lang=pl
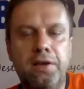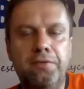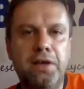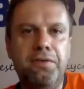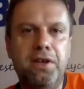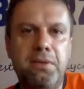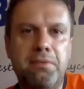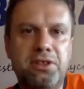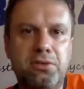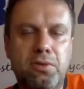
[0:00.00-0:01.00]
I w tej chwili
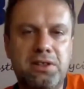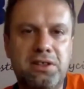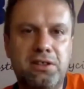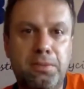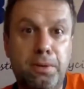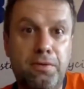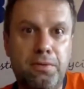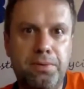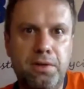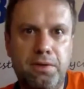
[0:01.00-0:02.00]
mam sytuację
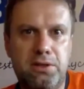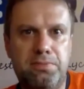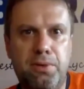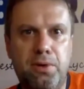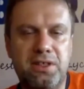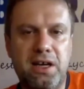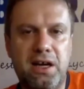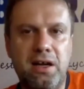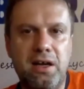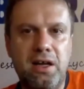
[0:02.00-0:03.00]
nietypową, ponieważ
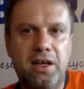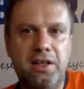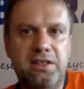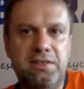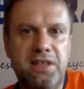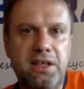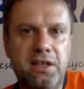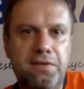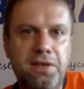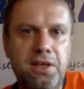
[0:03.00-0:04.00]
Polska jest w tej
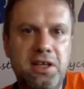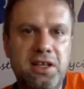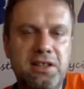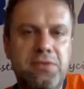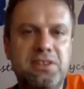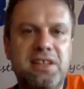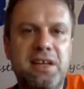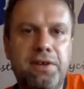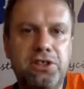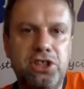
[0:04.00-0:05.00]
chwili jednym z
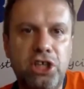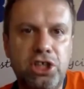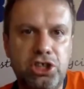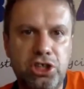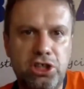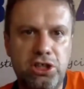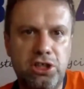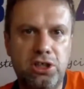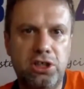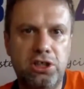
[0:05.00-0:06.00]
najważniejszych,
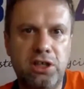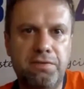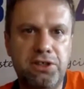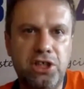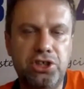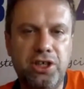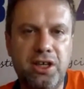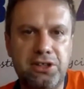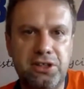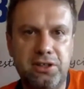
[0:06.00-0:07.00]
e, najważniejszych
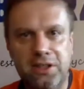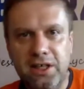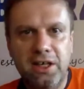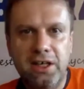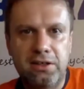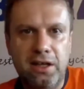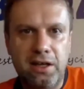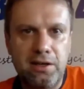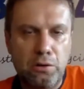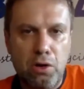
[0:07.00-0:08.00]
graczy na
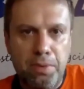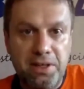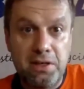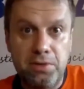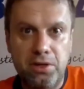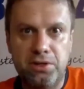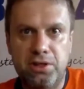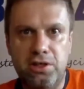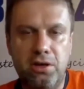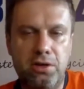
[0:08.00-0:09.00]
rynku europejskim,
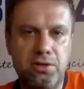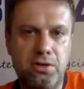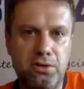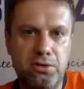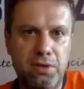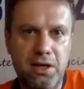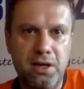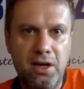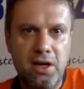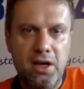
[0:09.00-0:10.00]
jeśli chodzi, o
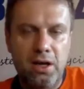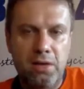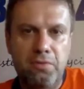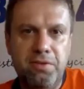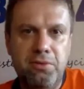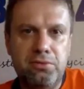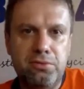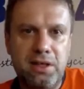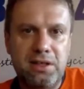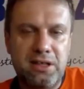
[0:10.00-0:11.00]
Codewig. Mówimy o
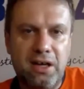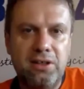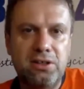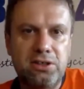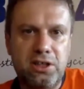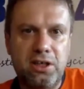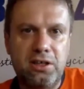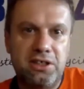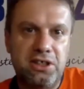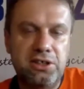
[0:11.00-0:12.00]
tutaj skali,
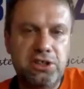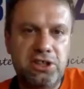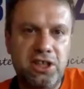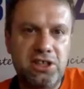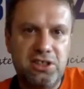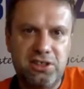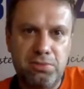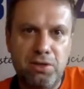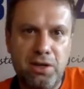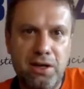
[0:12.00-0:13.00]
że na dzień dzisiejszy
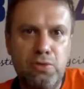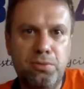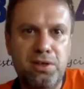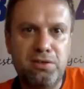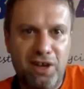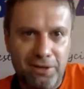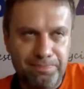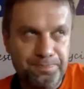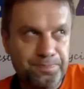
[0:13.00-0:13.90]
jesteśmy krajem numer dwa.